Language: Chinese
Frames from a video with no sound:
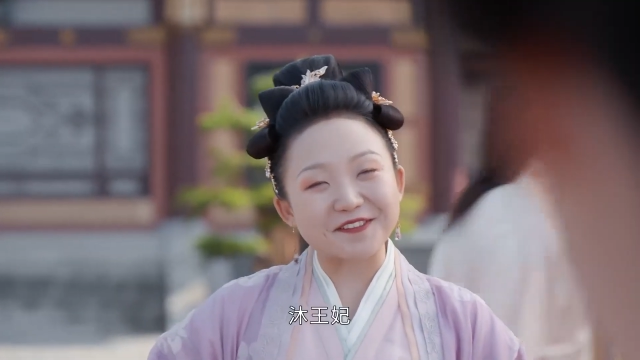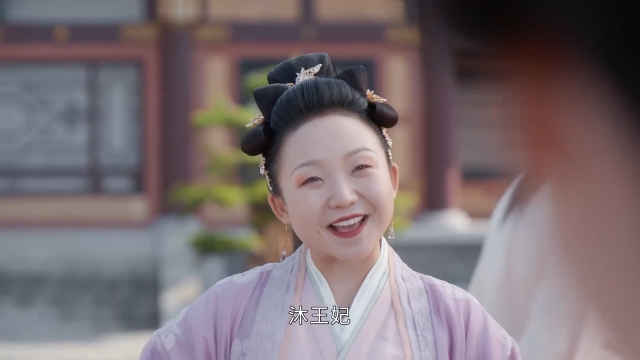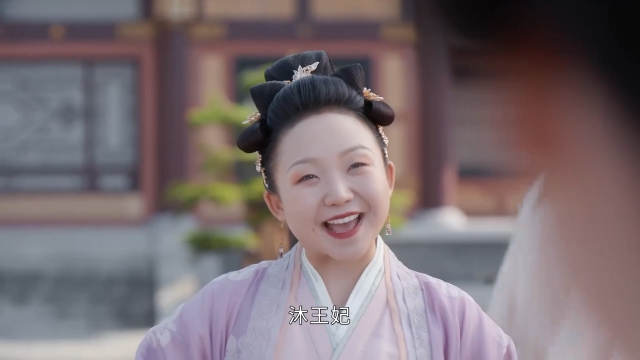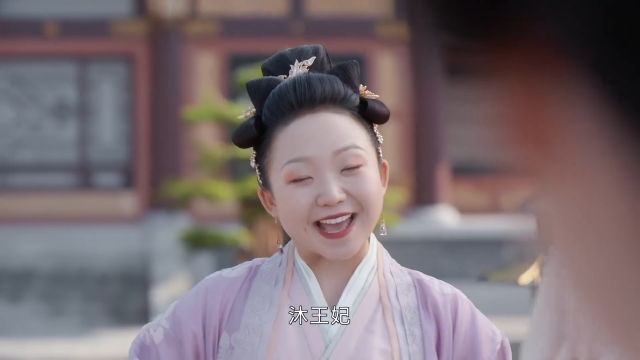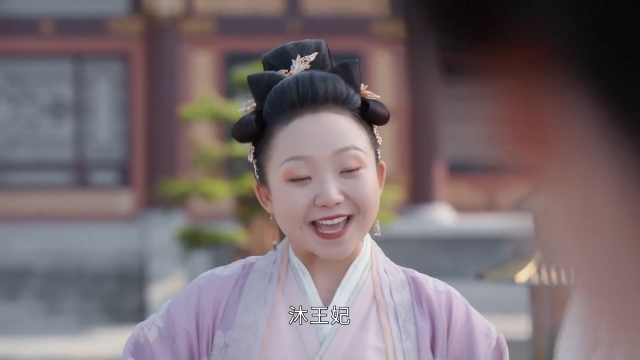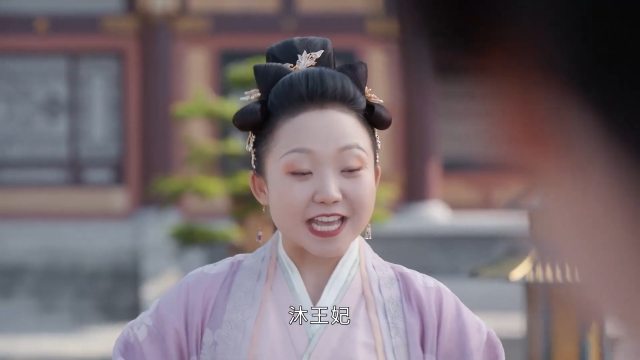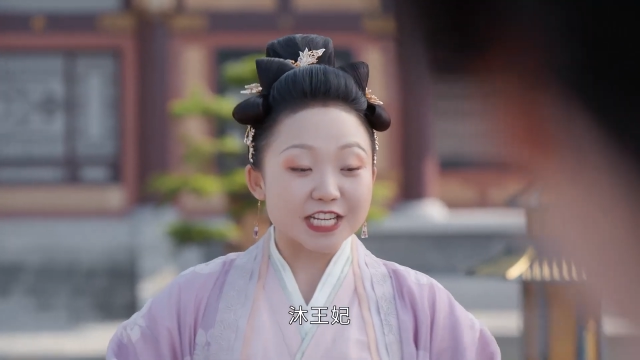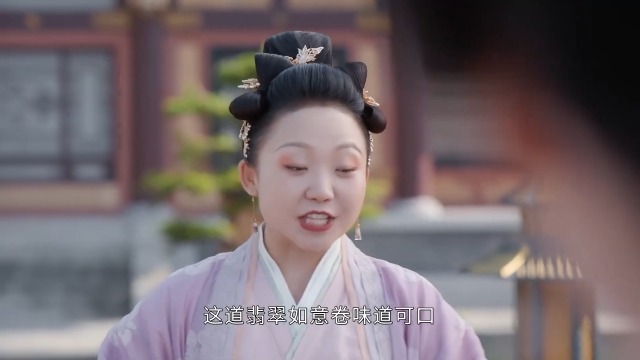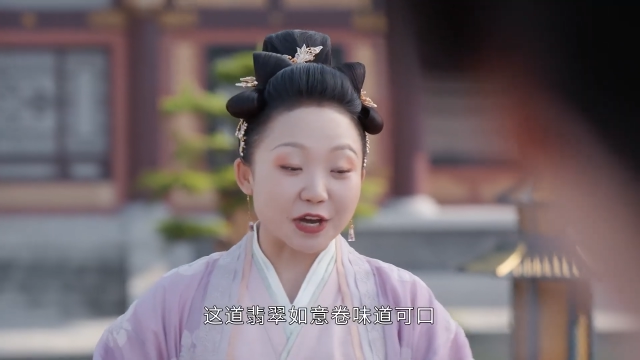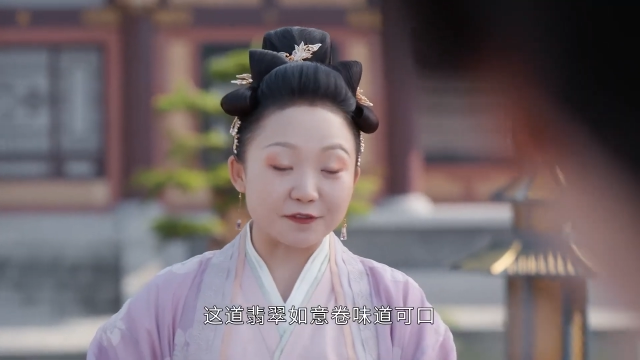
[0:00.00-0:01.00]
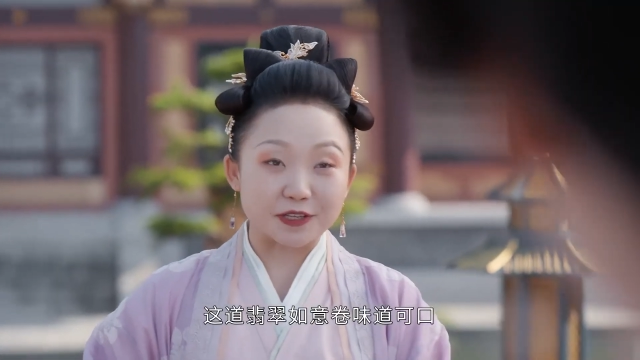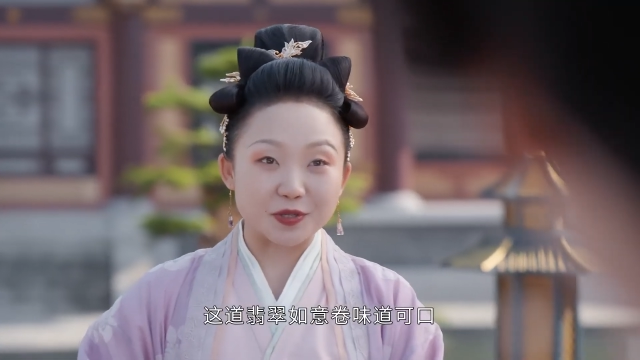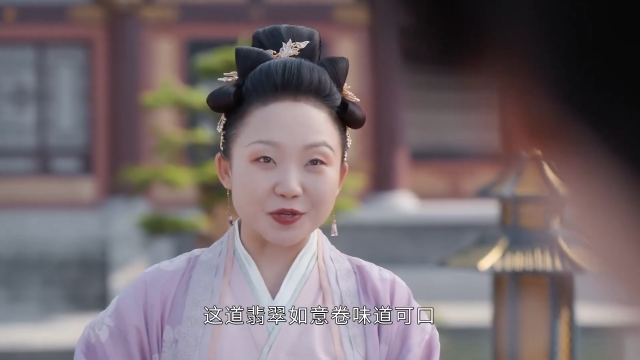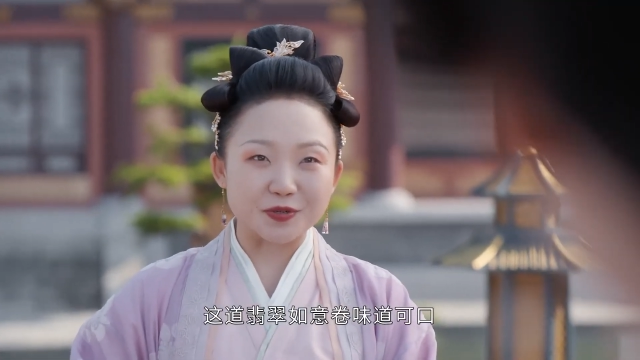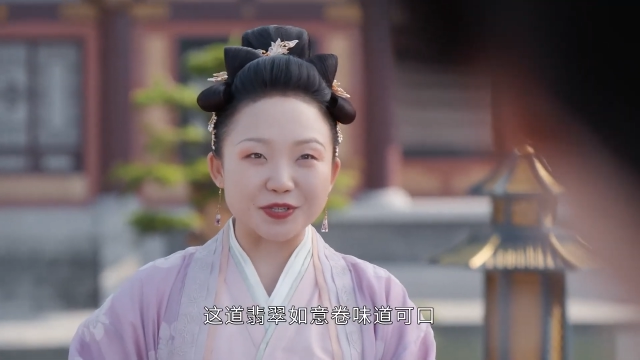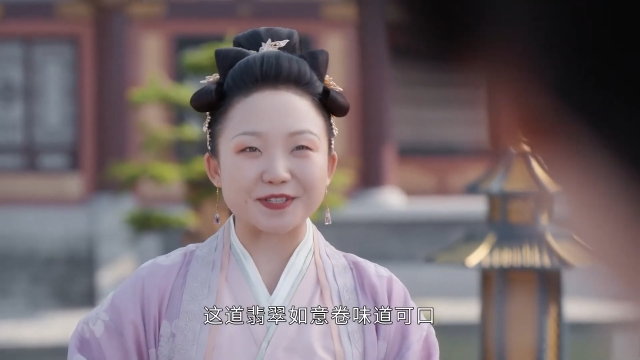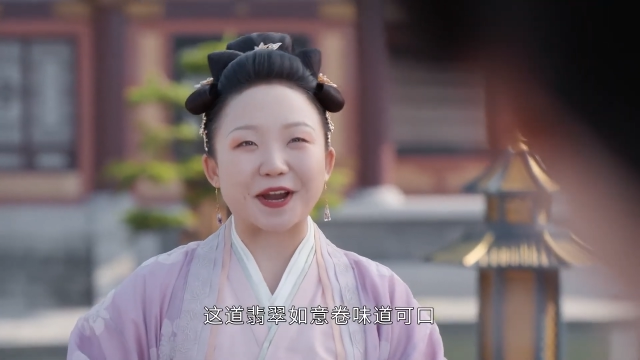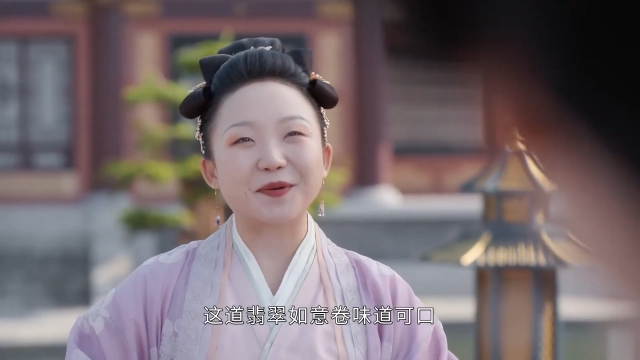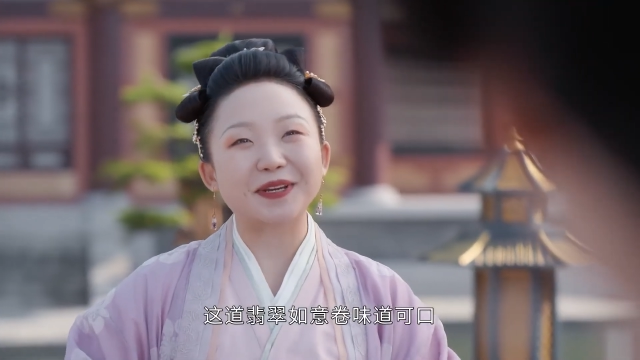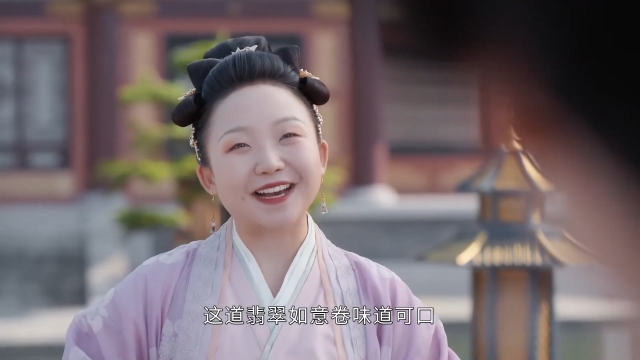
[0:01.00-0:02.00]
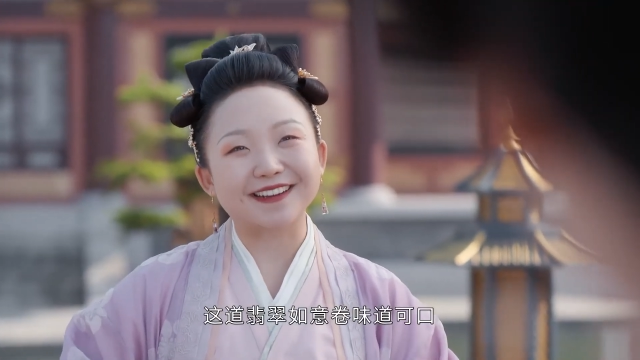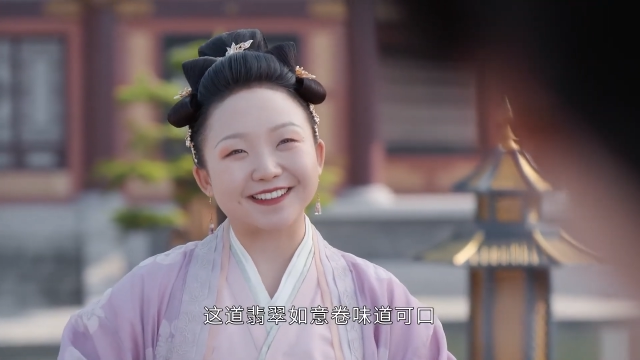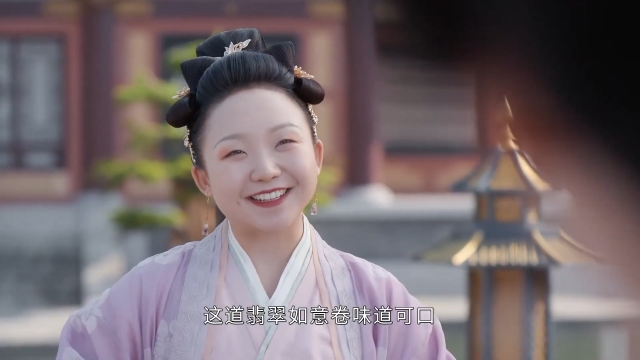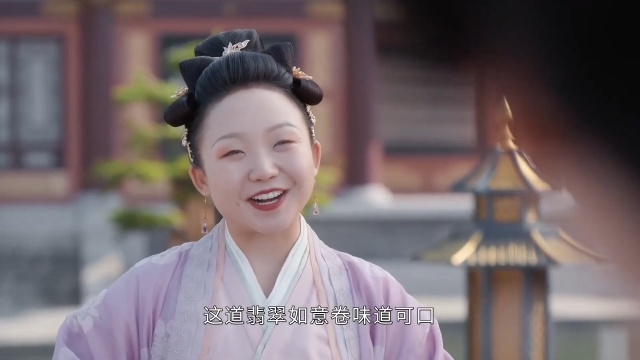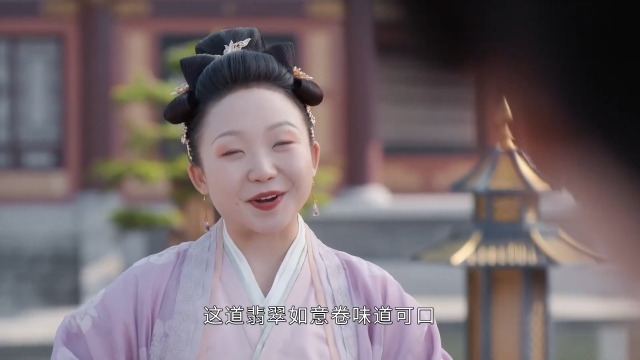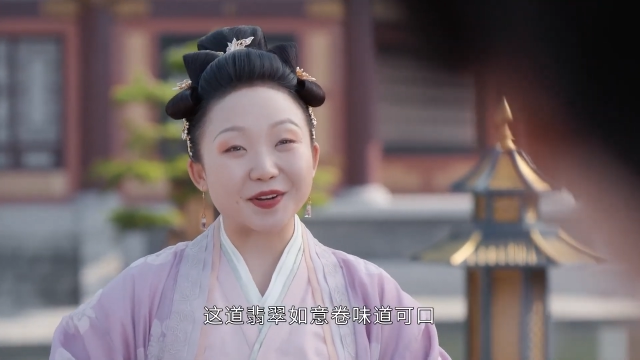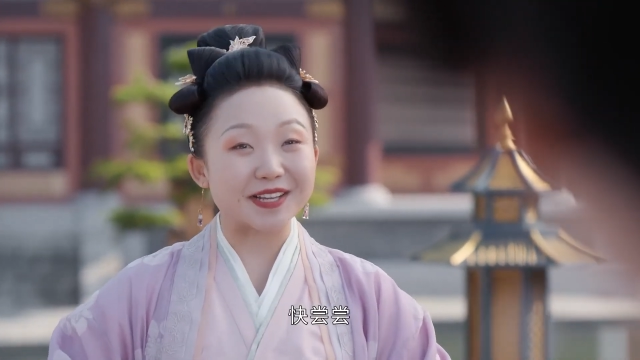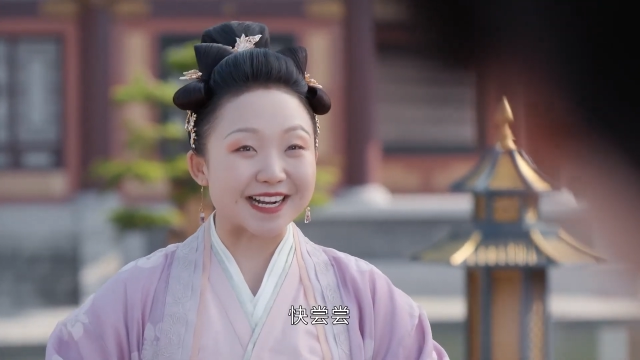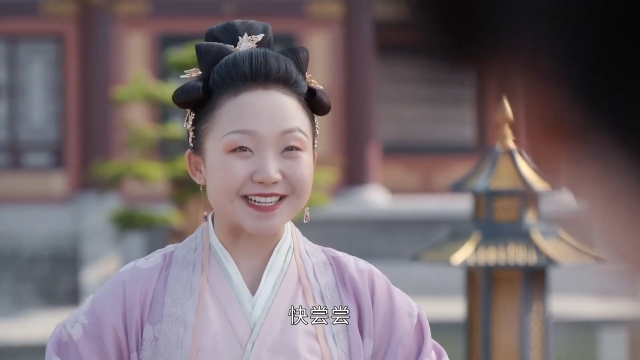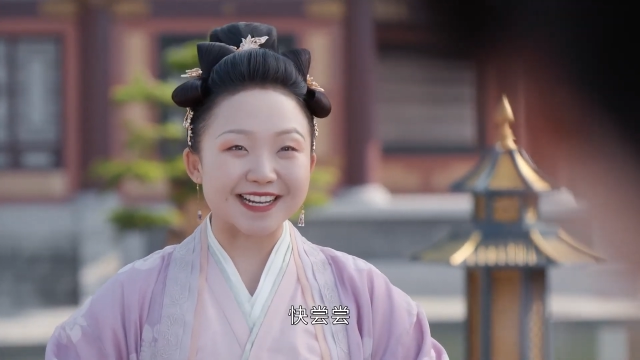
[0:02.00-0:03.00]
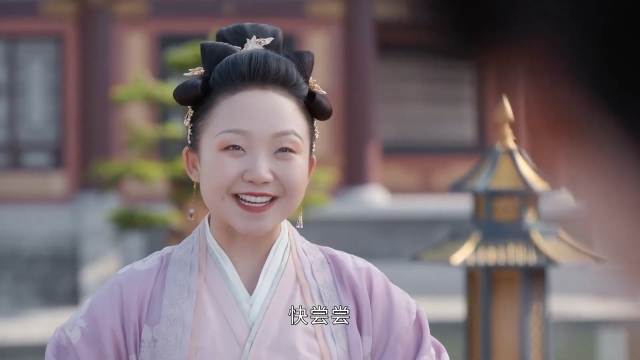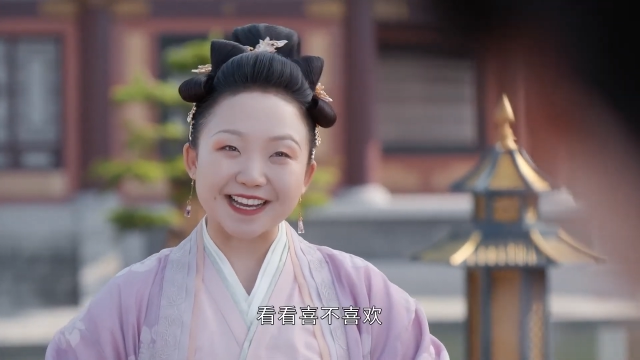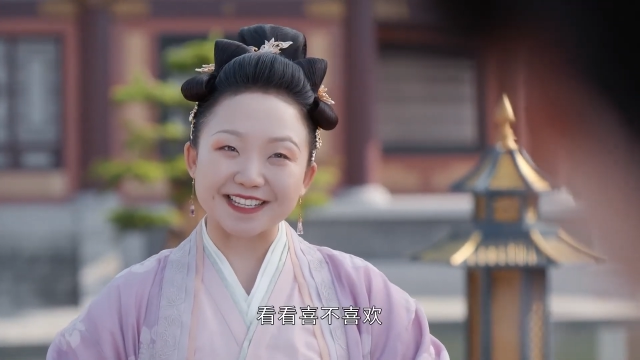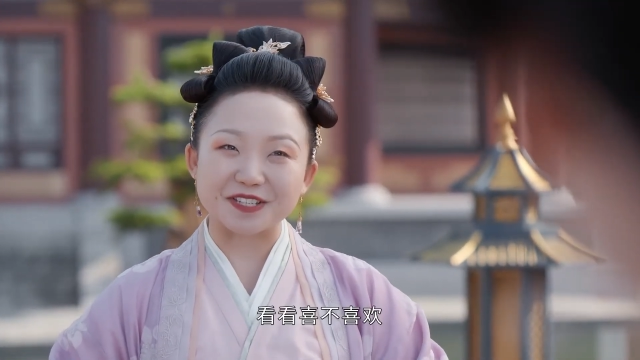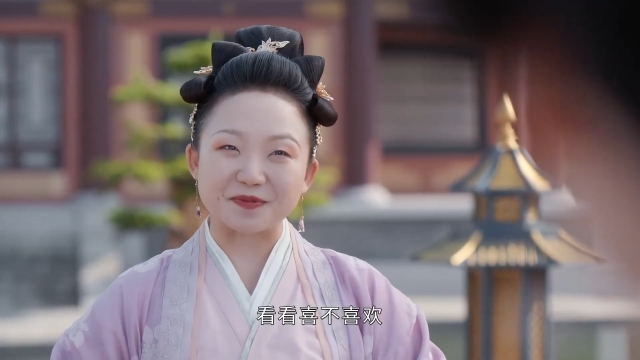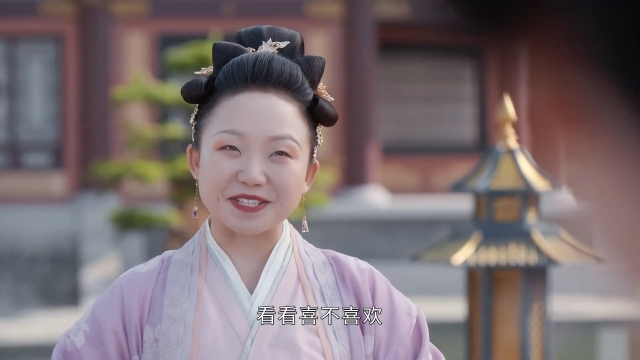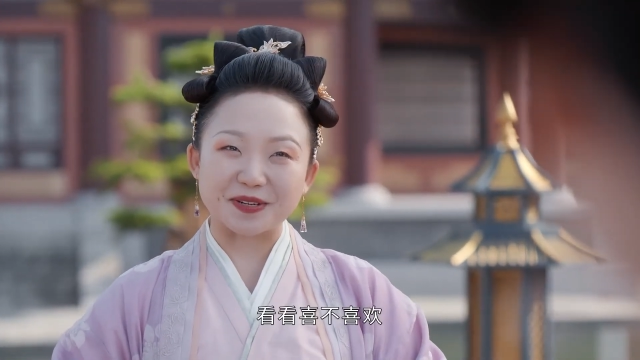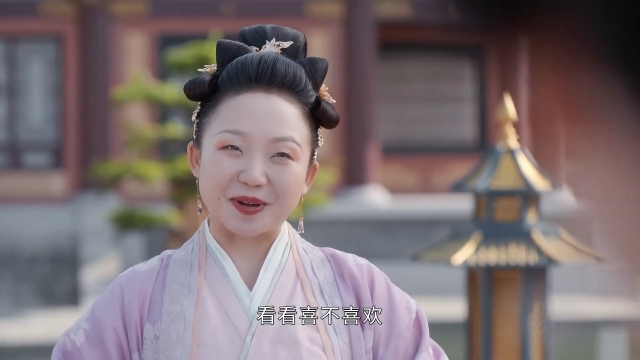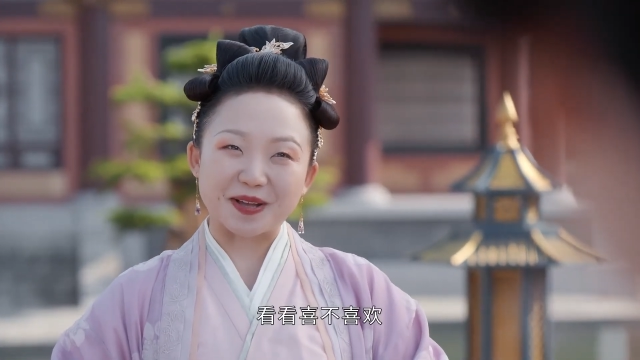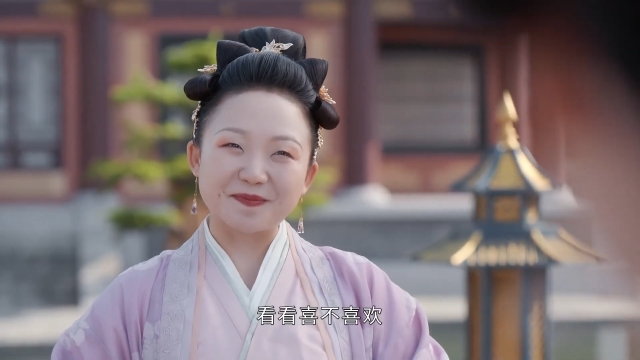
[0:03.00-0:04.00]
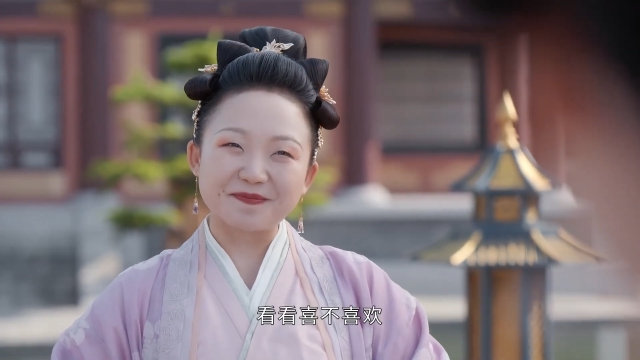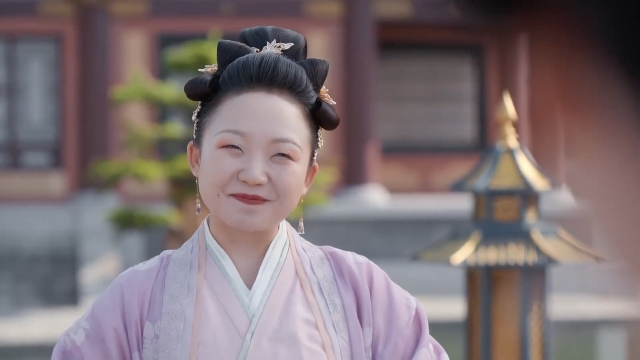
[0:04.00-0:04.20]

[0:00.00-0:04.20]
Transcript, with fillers: 妃，这道翡翠如意卷味道可口，快尝尝看看喜不喜欢。